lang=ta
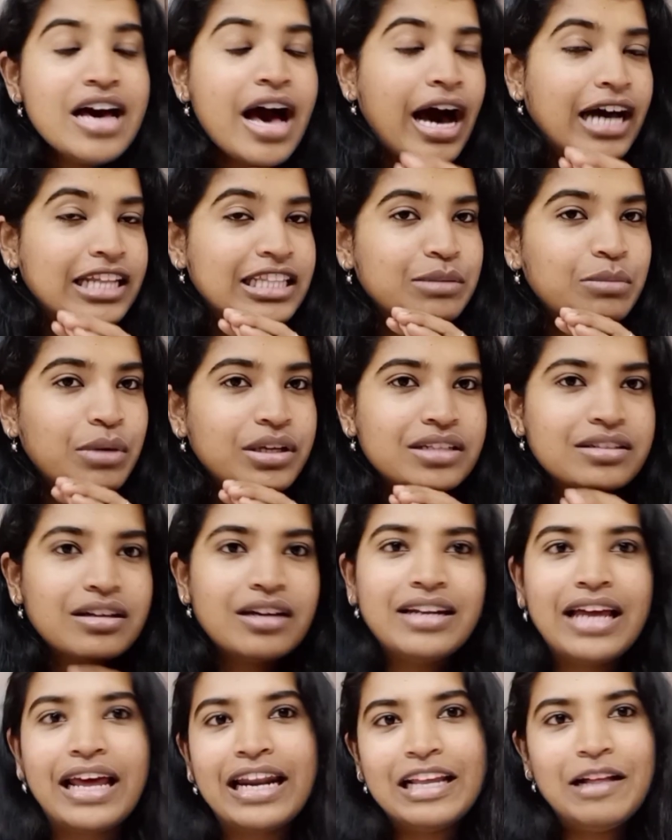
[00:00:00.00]
அந்த மாதிரி
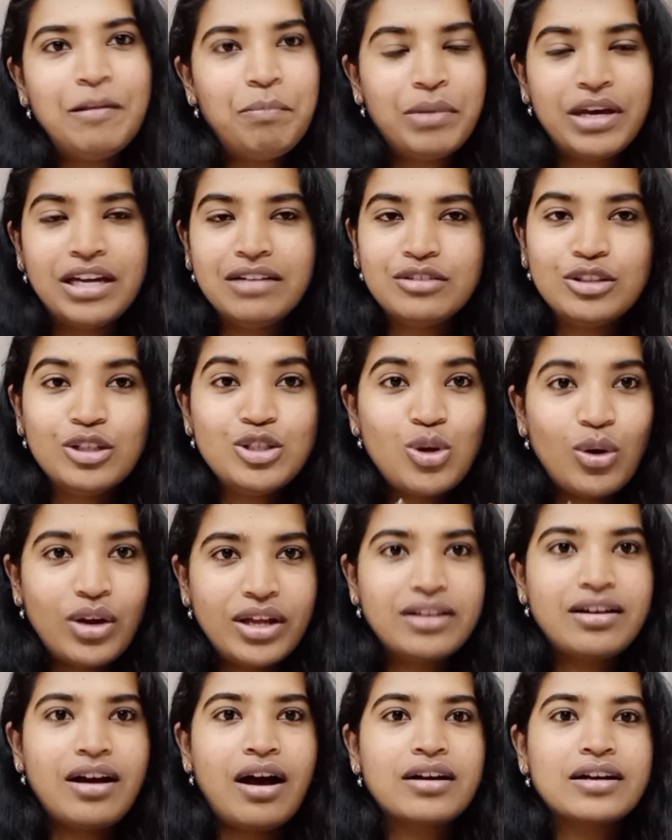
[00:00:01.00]
தான் நிறைய பேர் வந்து
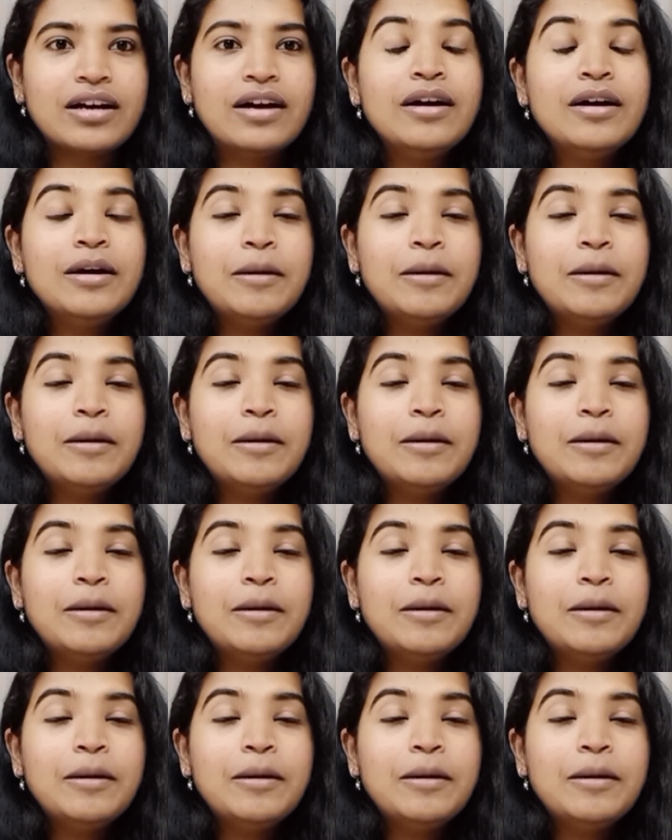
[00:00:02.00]
சொல்லியிருக்காங்க